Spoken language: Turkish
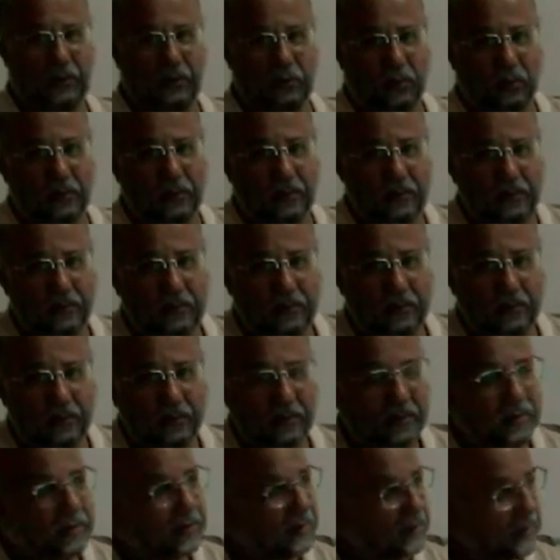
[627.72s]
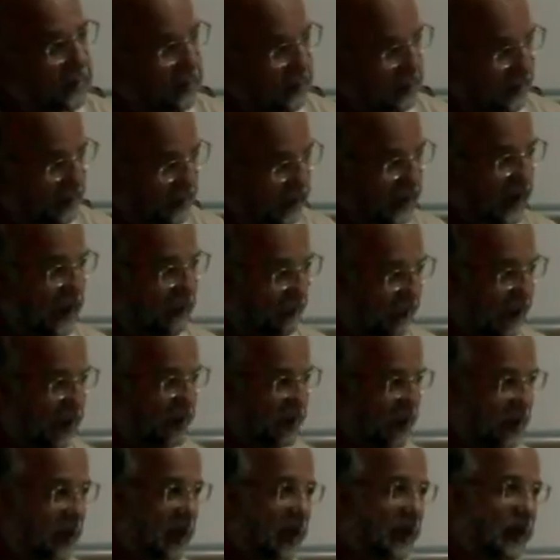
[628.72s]
gün diye
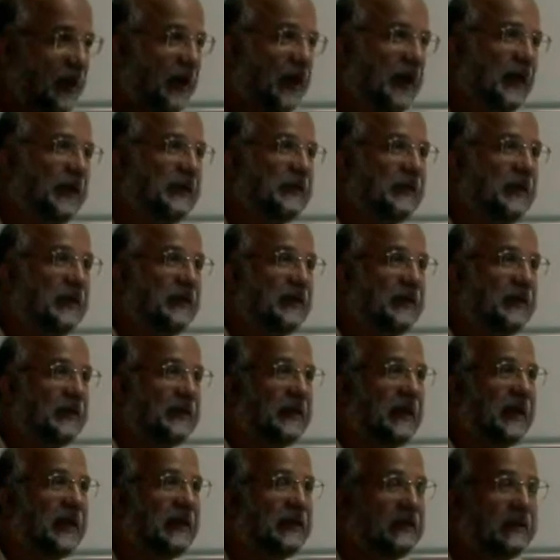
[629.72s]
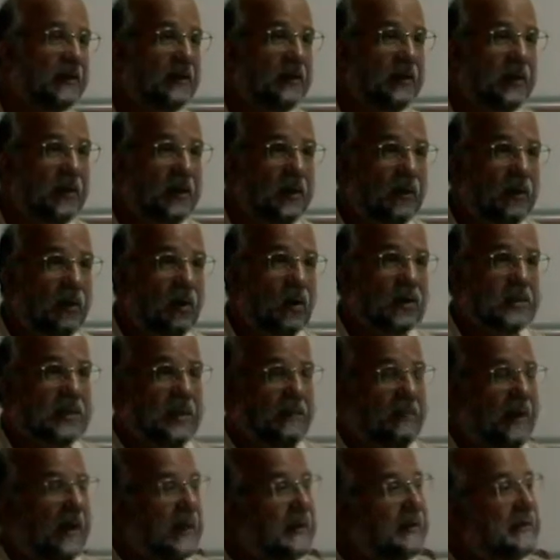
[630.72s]
başlayan ayetlerde de o
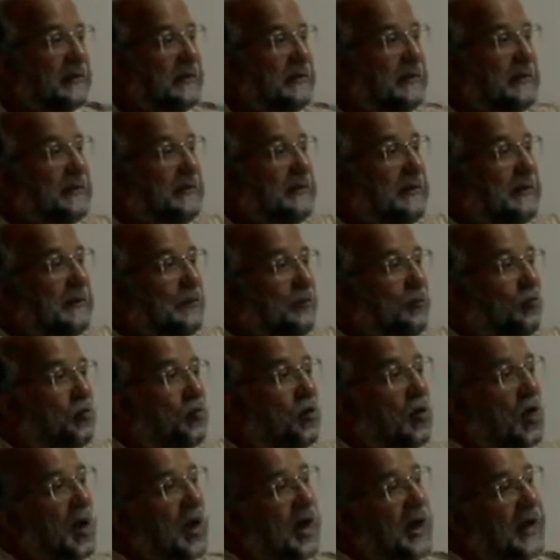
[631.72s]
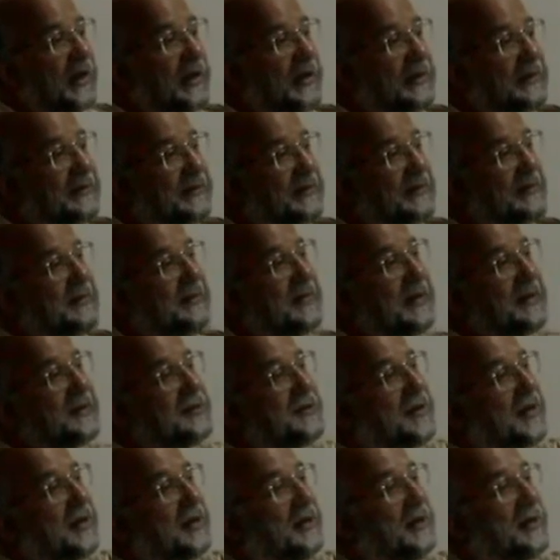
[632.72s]
zaman bu ayetin
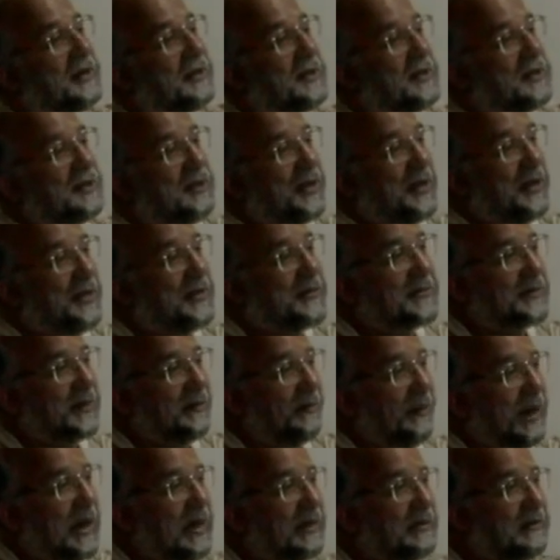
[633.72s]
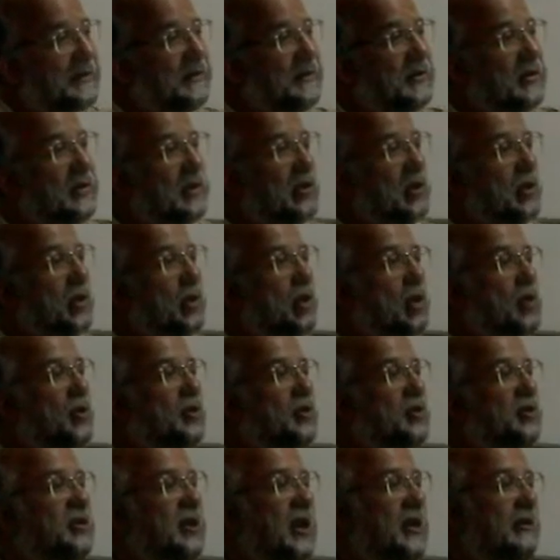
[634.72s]
gerçekleşeceği zaman
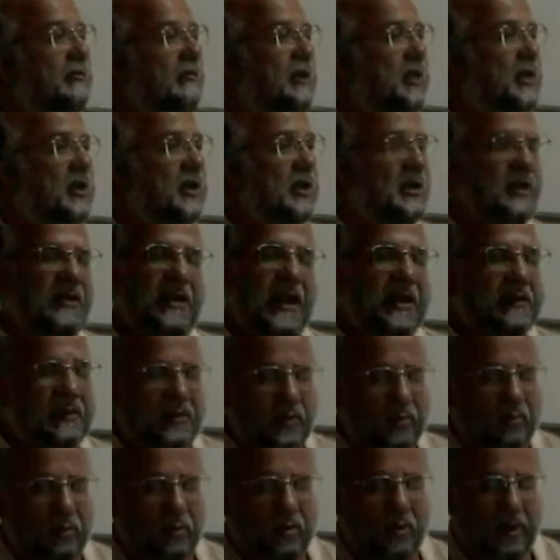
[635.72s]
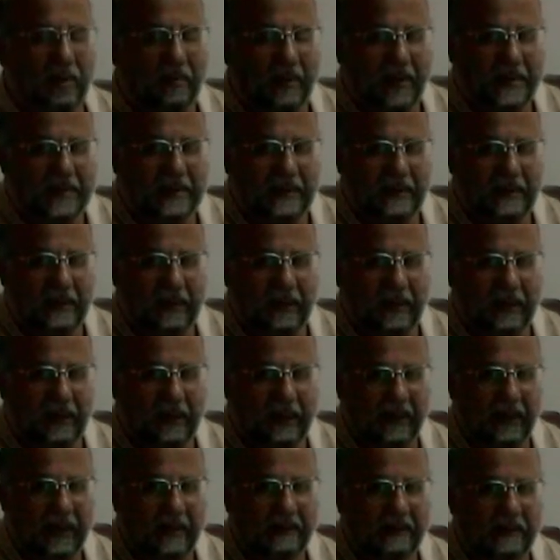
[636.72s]
onun tevili. nedir burada bahsedilen
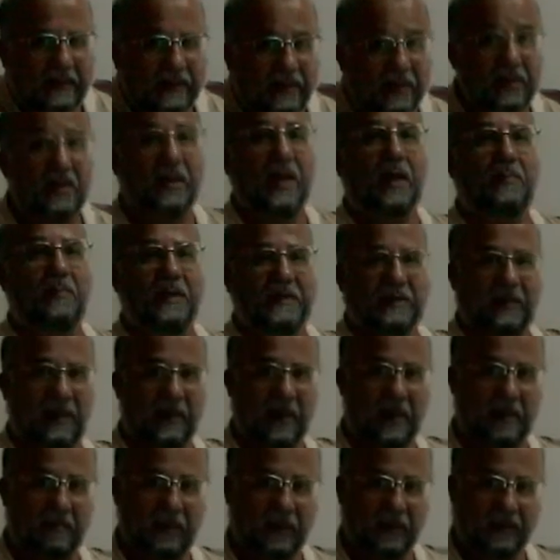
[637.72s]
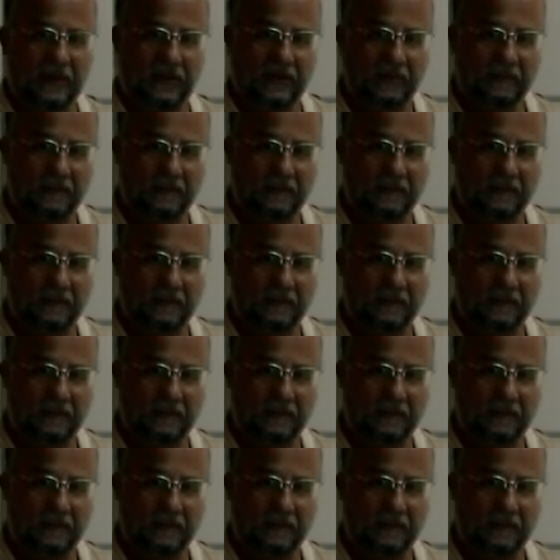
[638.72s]
ayet? Kıyamet alameti.